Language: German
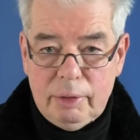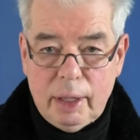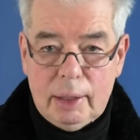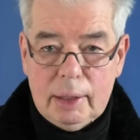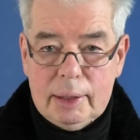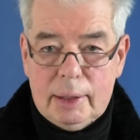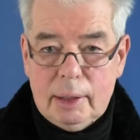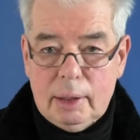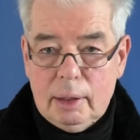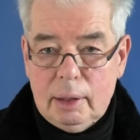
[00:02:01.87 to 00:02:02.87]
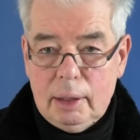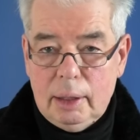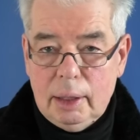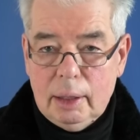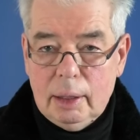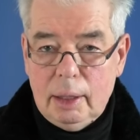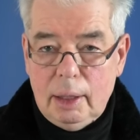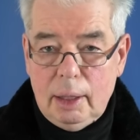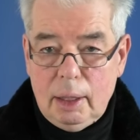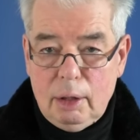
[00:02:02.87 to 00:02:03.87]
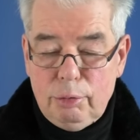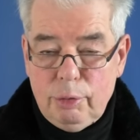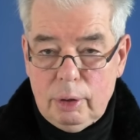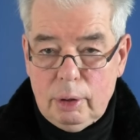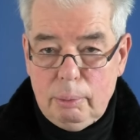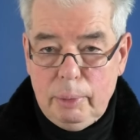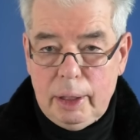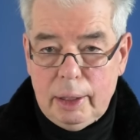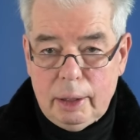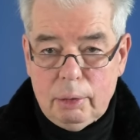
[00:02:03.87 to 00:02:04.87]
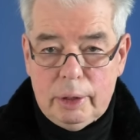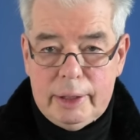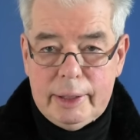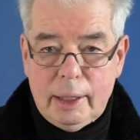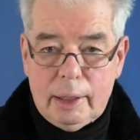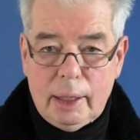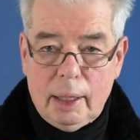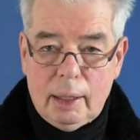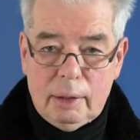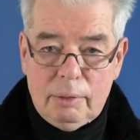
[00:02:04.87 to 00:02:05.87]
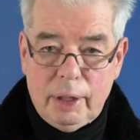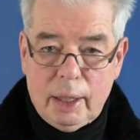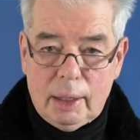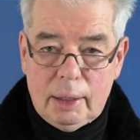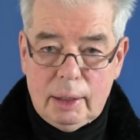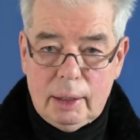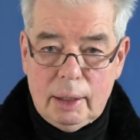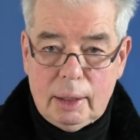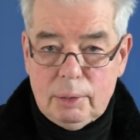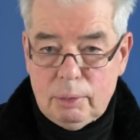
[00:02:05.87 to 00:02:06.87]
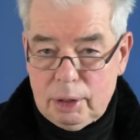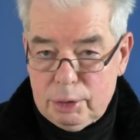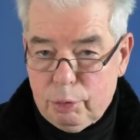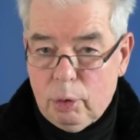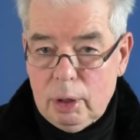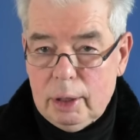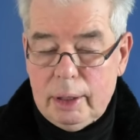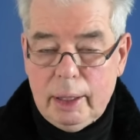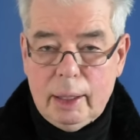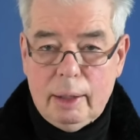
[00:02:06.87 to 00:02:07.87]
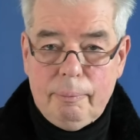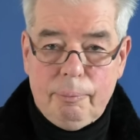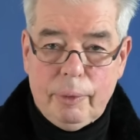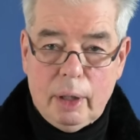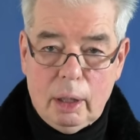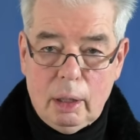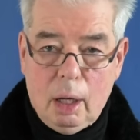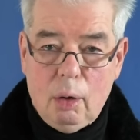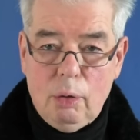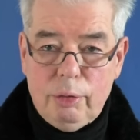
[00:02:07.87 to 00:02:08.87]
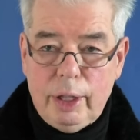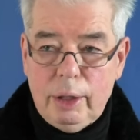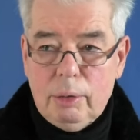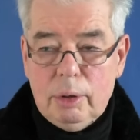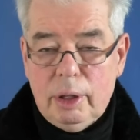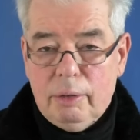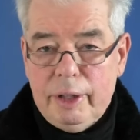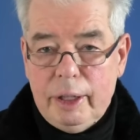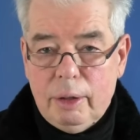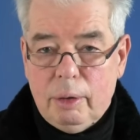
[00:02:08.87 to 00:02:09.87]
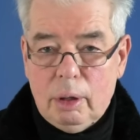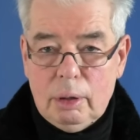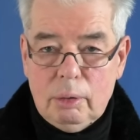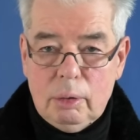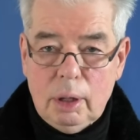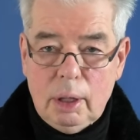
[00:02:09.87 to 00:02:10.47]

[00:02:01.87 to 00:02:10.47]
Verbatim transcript: Wir hatten es äh, in den äh, Mitte der 90er Jahre. Wir hatten äh, also als Folge der äh, auch Veränderung der Weltordnung.